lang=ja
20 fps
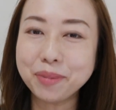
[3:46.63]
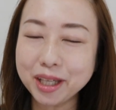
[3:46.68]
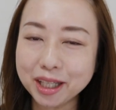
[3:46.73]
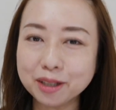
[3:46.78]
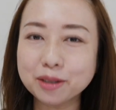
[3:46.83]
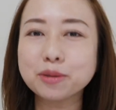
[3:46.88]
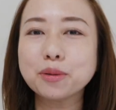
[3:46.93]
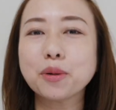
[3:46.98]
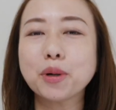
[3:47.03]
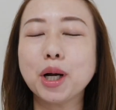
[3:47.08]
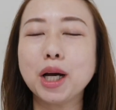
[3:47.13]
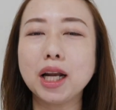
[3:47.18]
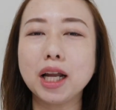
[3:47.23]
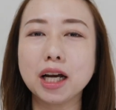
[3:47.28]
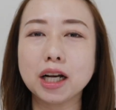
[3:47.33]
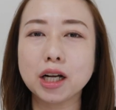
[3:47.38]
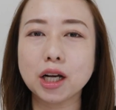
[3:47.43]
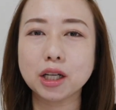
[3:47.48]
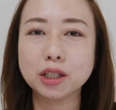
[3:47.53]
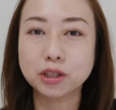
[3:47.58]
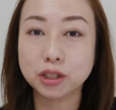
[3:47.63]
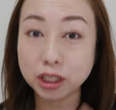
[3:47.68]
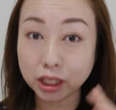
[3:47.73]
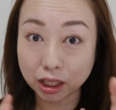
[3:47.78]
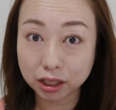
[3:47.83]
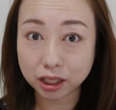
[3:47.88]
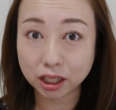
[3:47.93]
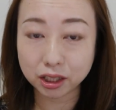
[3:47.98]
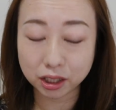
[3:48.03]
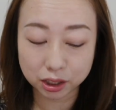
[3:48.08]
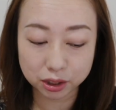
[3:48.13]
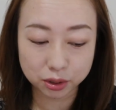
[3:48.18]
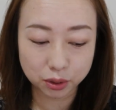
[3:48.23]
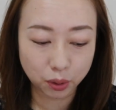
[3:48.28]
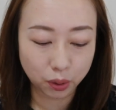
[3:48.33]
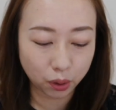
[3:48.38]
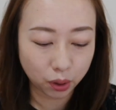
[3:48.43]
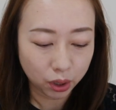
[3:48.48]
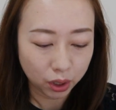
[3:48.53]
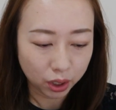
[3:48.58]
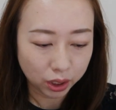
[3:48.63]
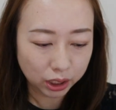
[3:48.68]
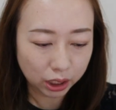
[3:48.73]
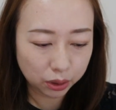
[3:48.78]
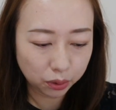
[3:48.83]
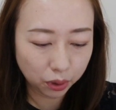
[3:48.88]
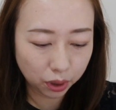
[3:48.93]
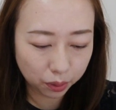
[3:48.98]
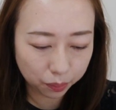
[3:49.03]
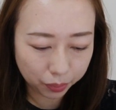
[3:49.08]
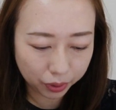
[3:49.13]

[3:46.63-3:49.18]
ピンクのカラーが好きだったんですよ。例え